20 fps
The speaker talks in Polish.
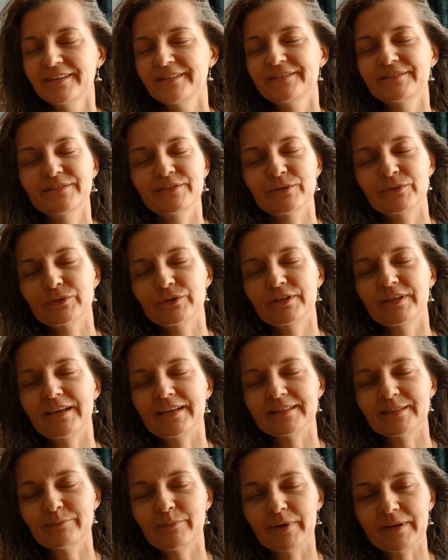w różnych
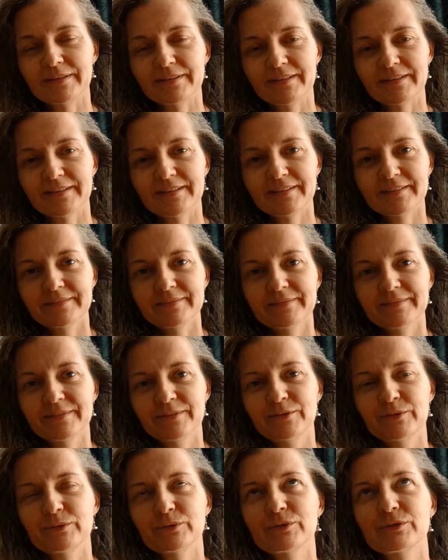aspektach.
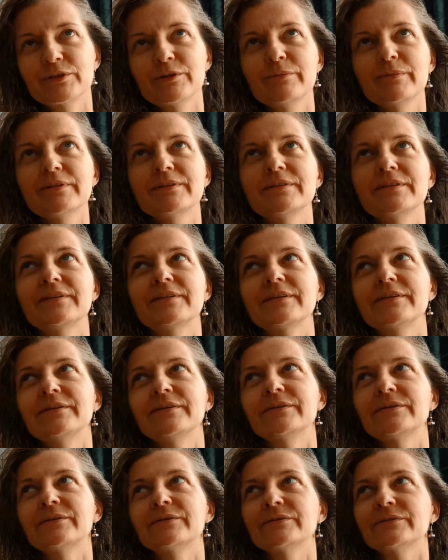Już nie będę
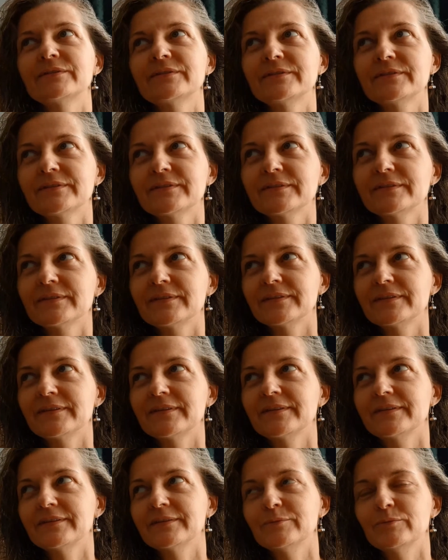tego
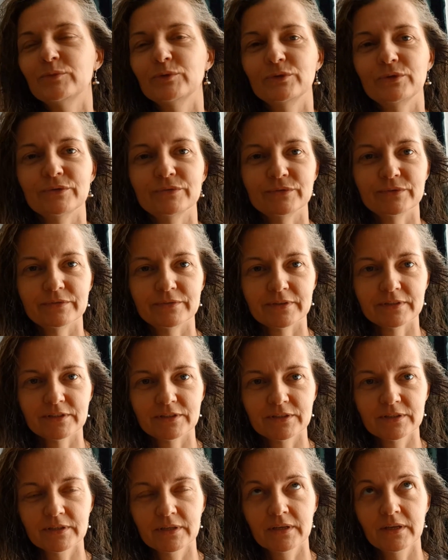rozbudowywać.
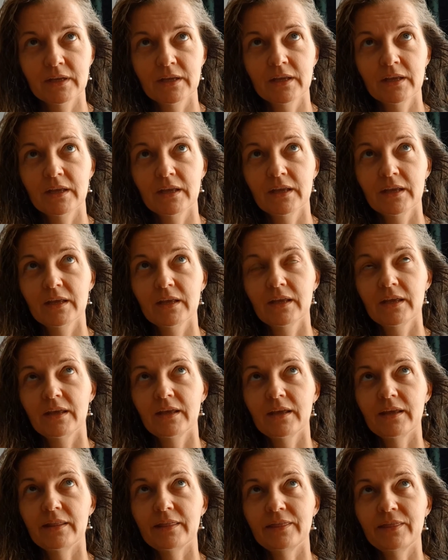E,
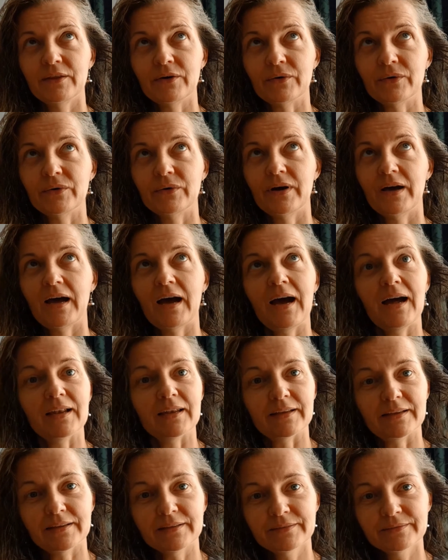no,
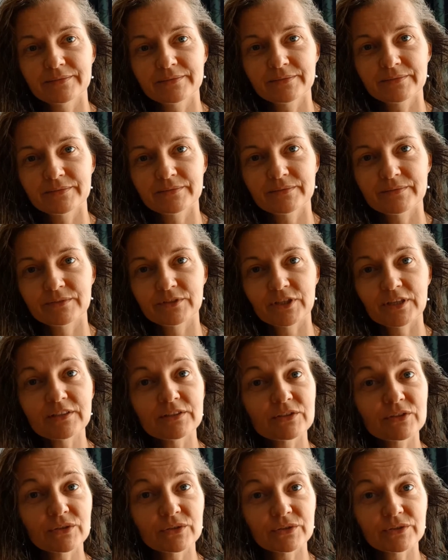ale
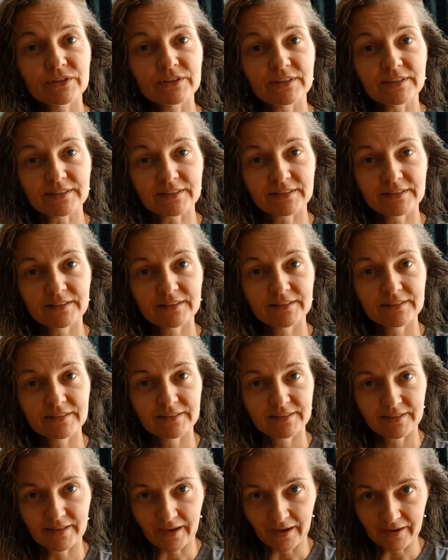często jest
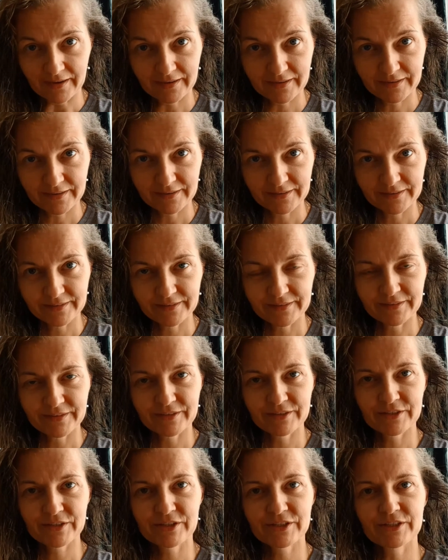tak,
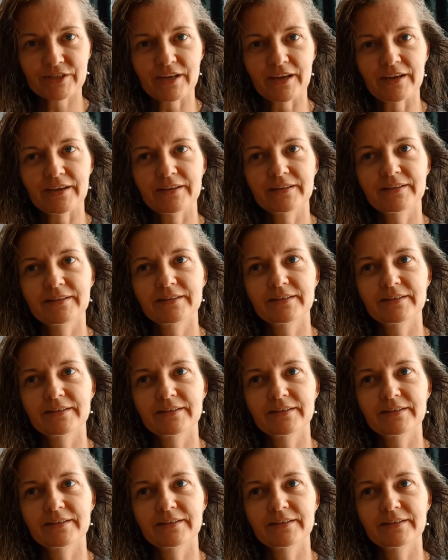że